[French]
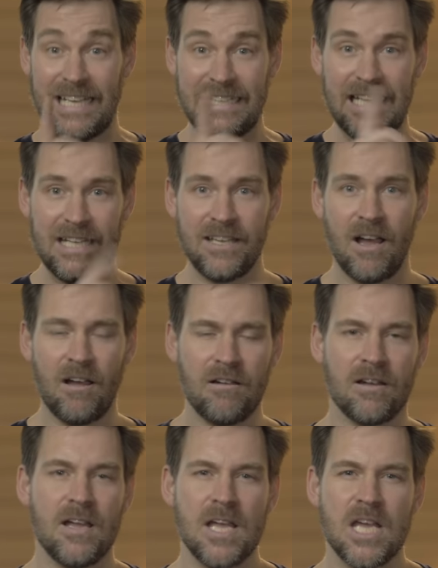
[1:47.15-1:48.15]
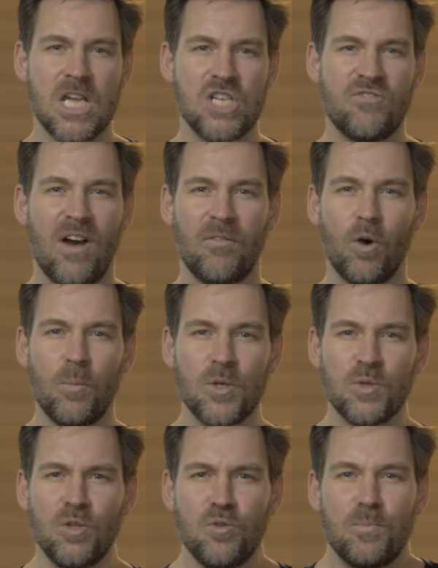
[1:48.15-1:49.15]
Et d'ailleurs, je vais avoir
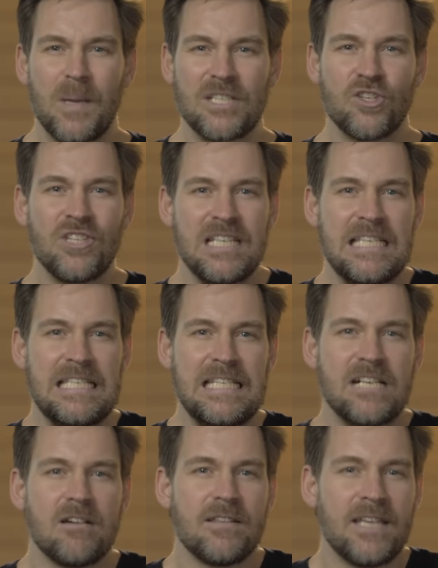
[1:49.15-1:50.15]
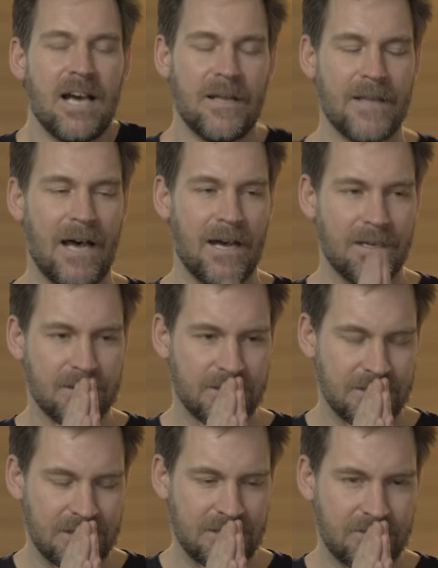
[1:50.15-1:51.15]
besoin d'une personne qui s'y connaît en art.
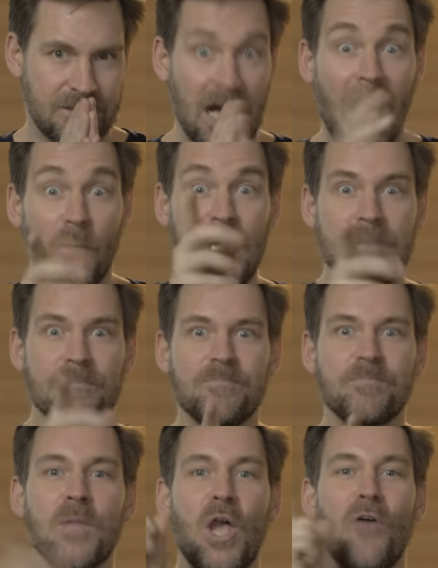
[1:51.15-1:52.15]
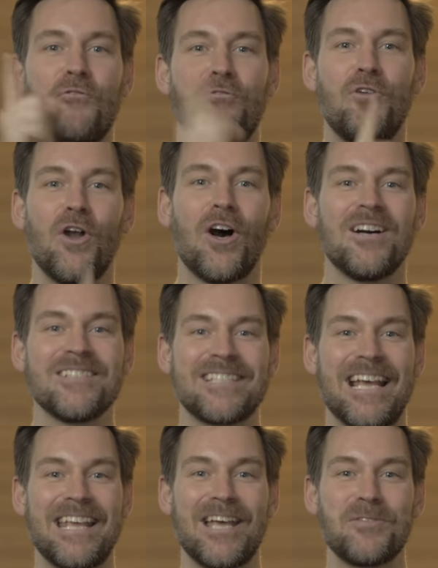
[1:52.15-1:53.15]
Ah oui, ah Florence
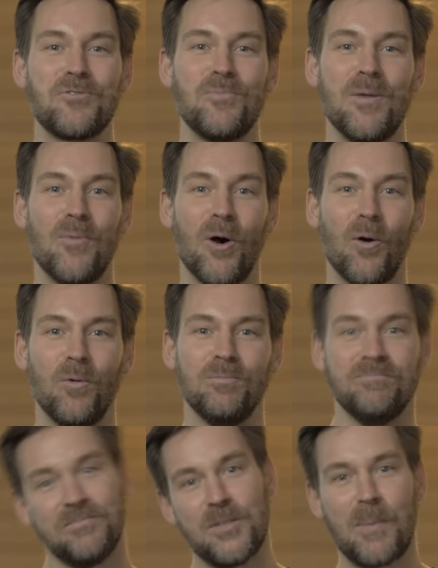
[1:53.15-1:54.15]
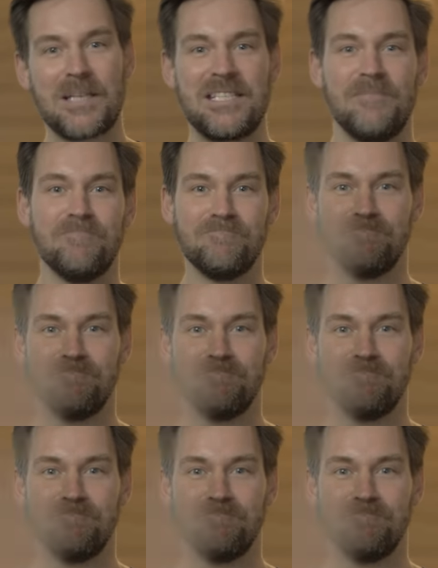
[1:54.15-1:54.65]
Agathe Dubé-Moreau. C'est parti!